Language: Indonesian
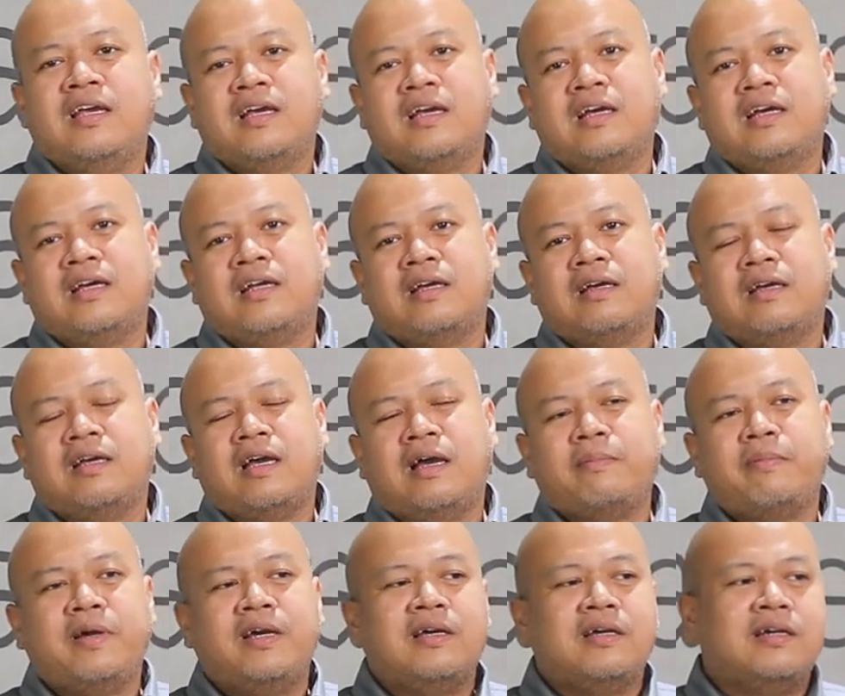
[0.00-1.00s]
uh,
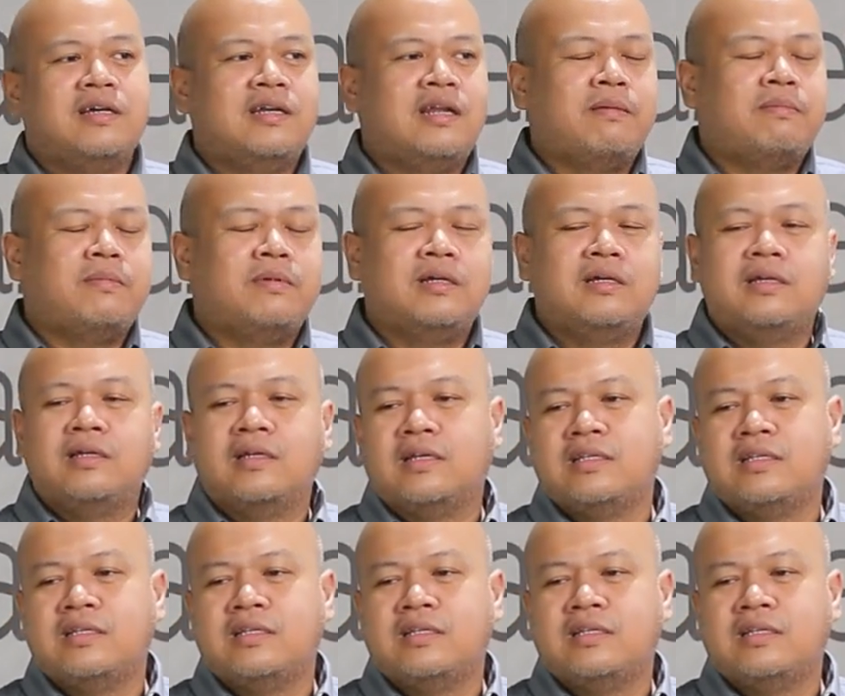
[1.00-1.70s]
apa kedap, uh,